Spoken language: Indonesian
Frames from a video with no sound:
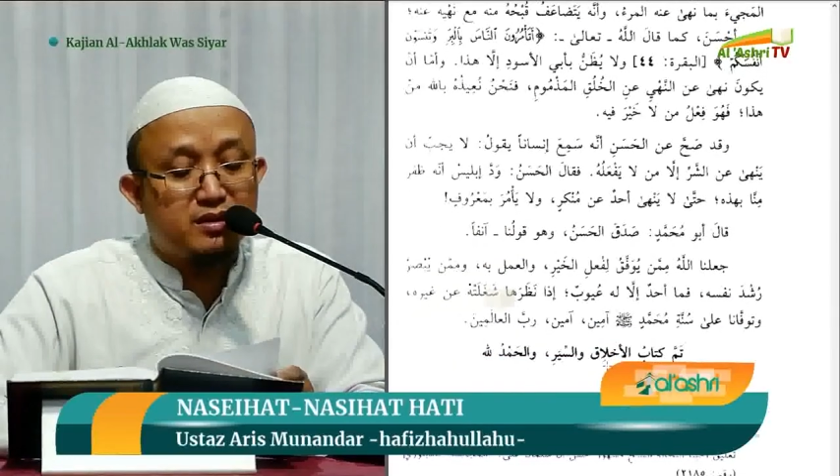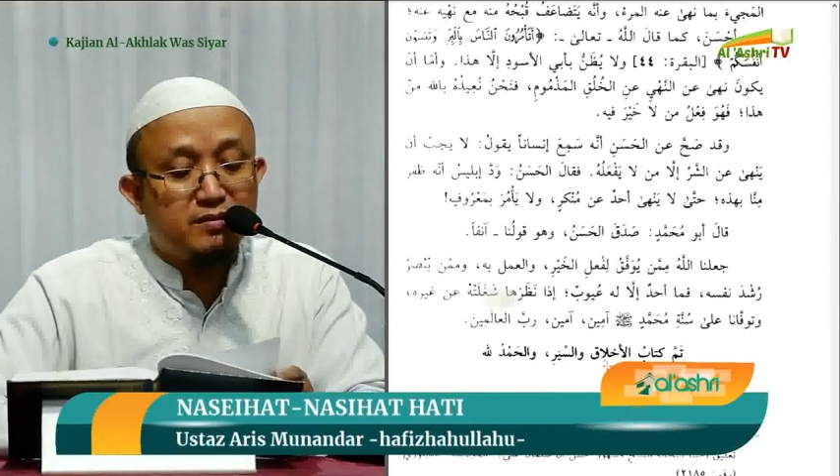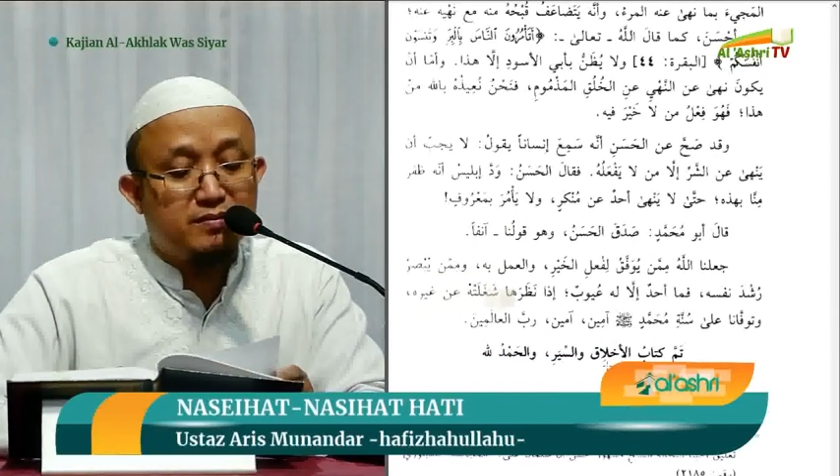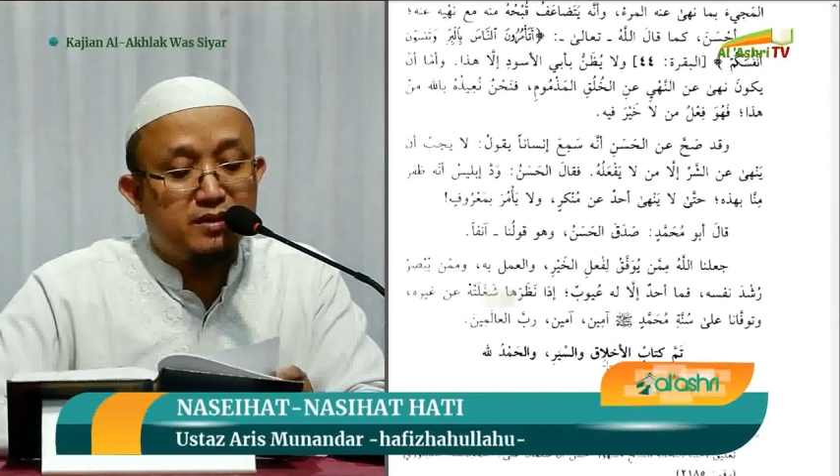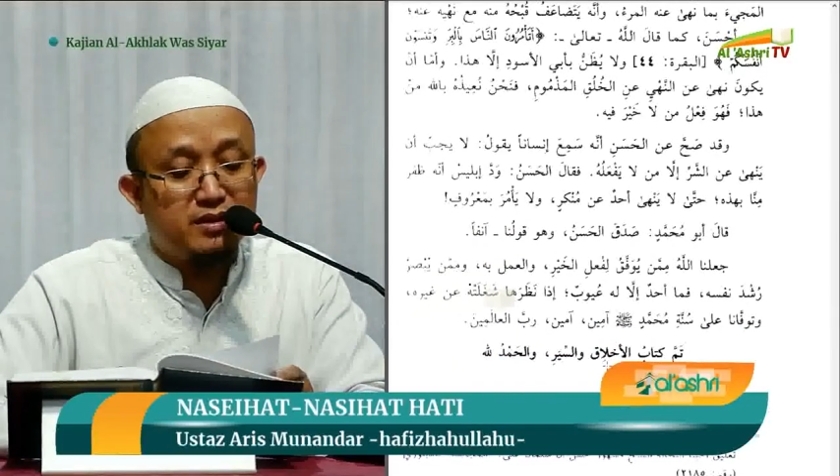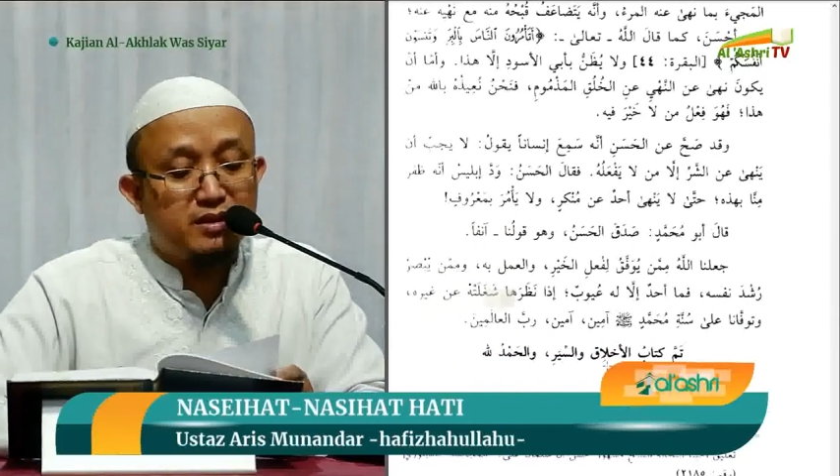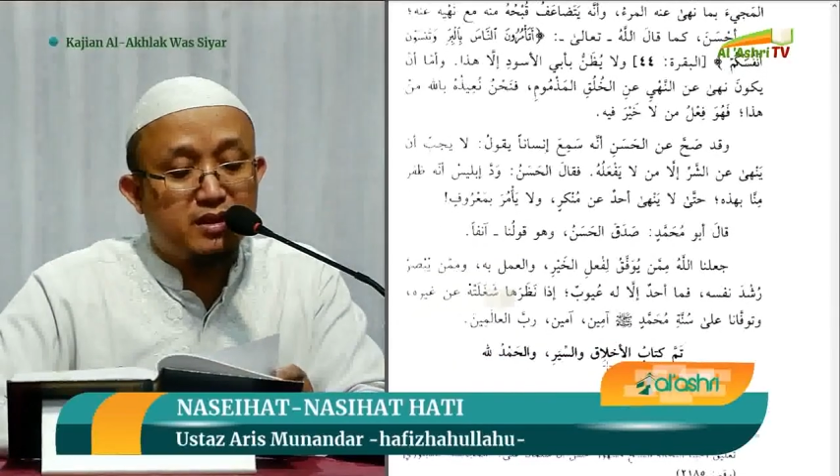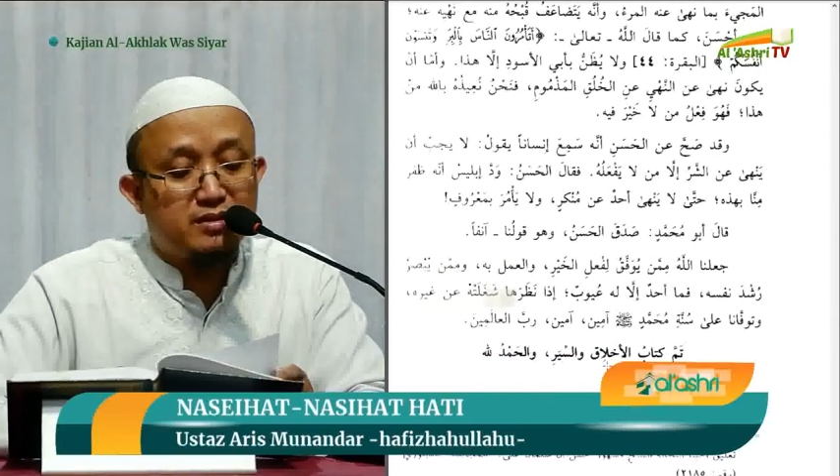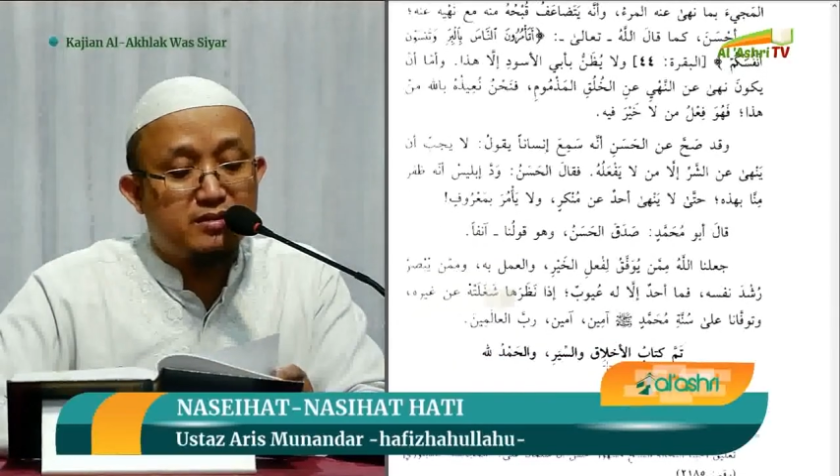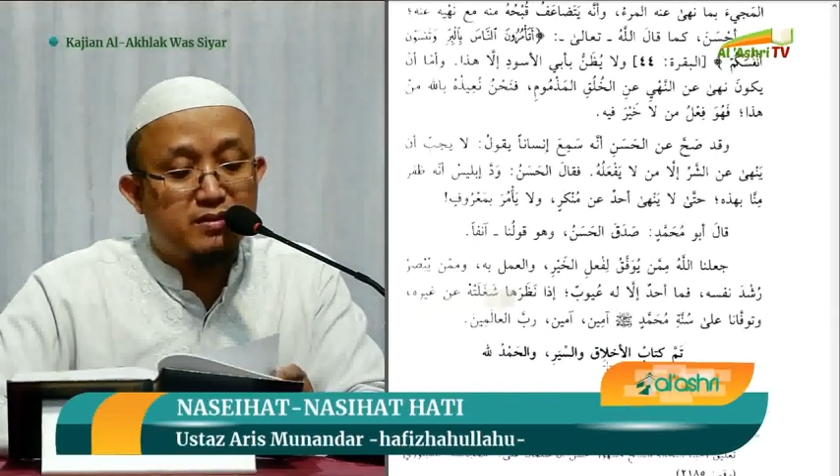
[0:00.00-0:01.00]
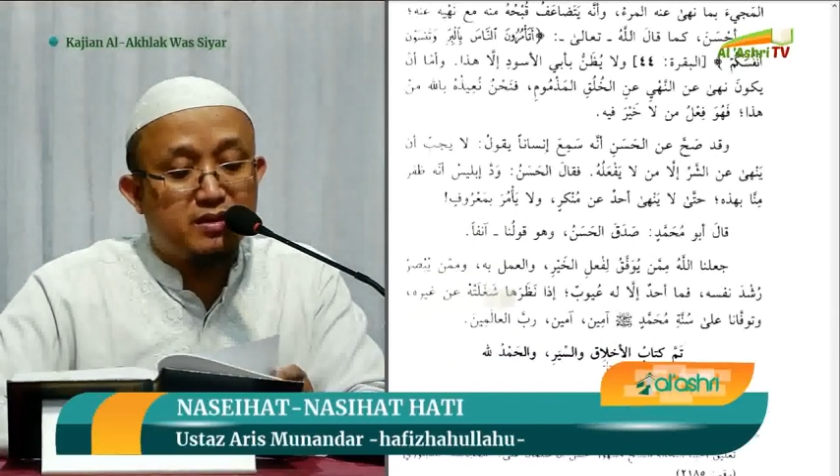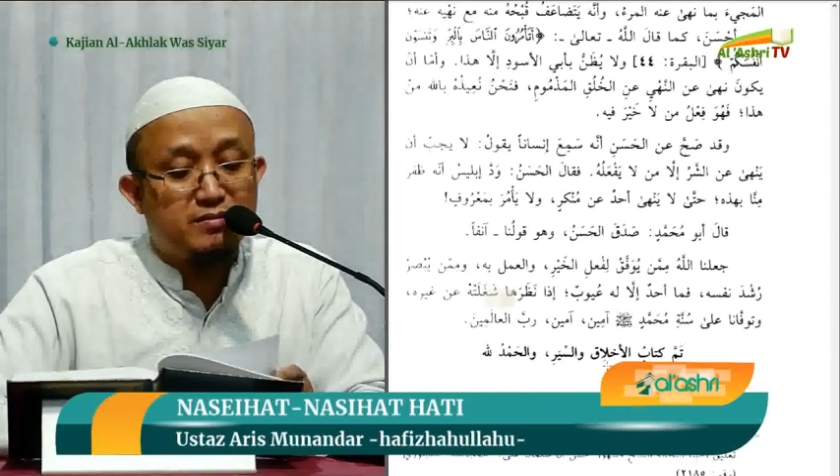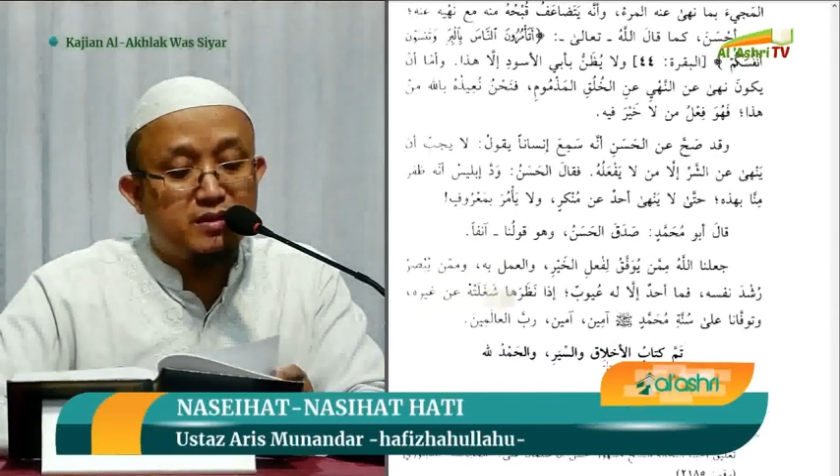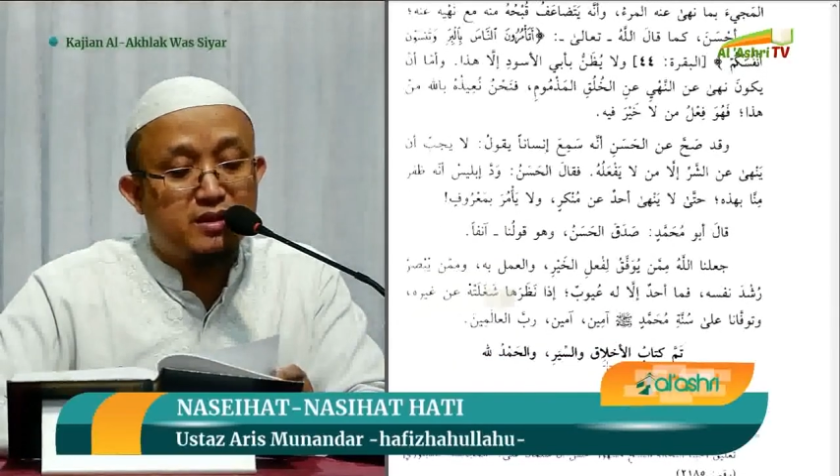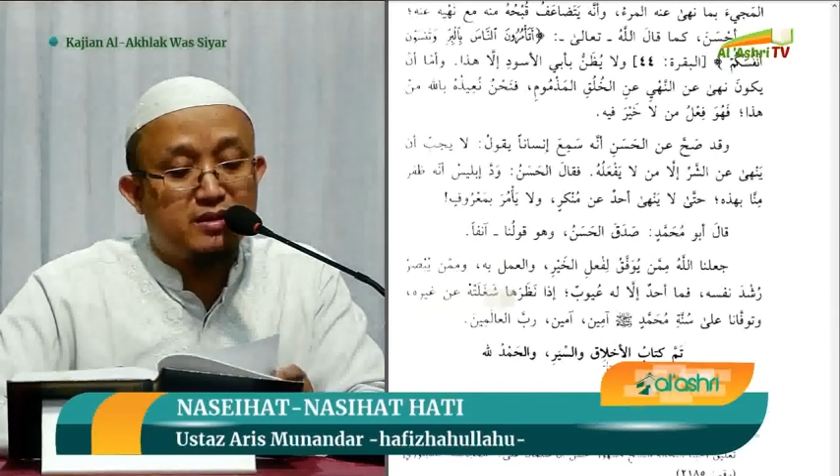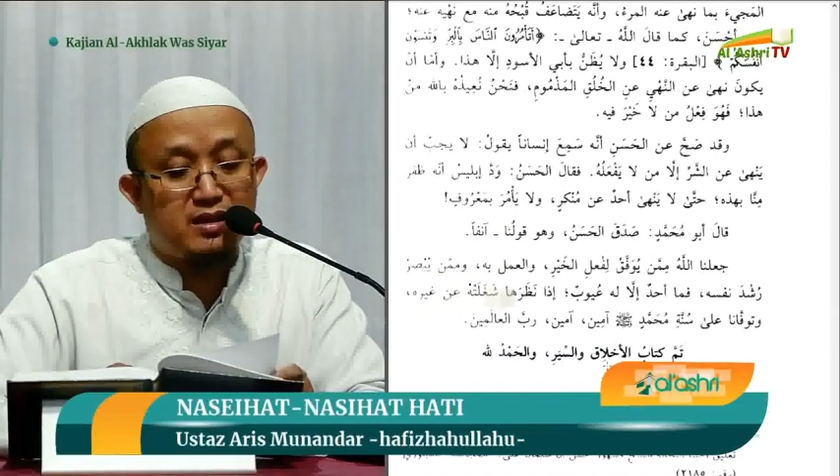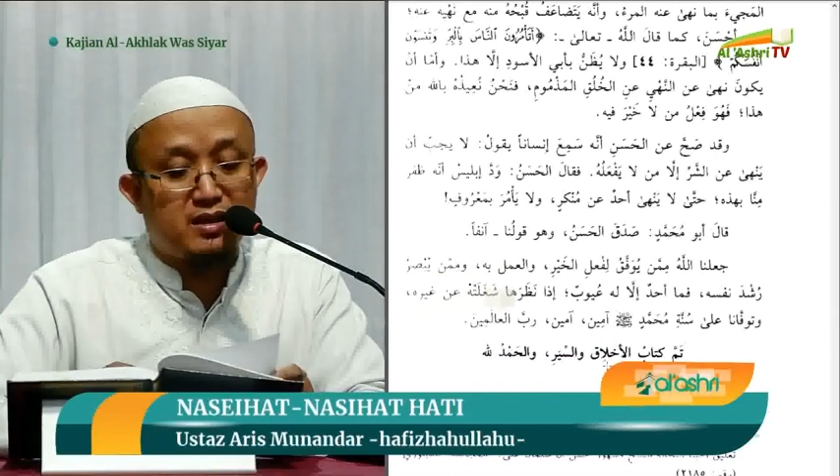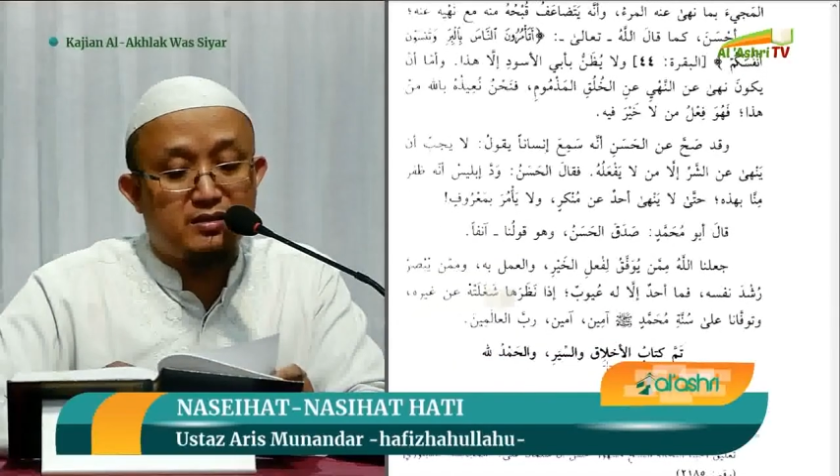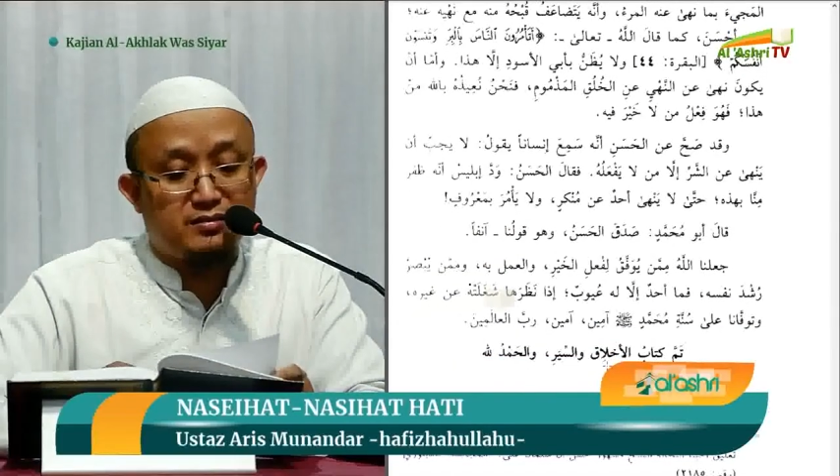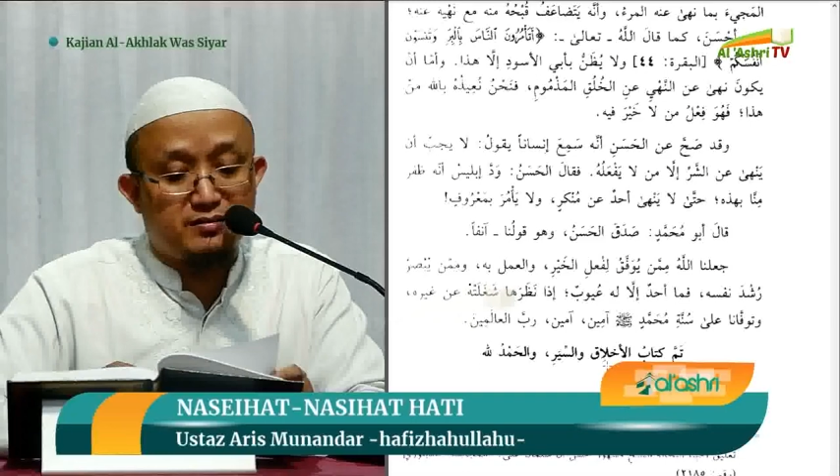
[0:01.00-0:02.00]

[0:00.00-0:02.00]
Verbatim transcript: mendengar seorang mengatakan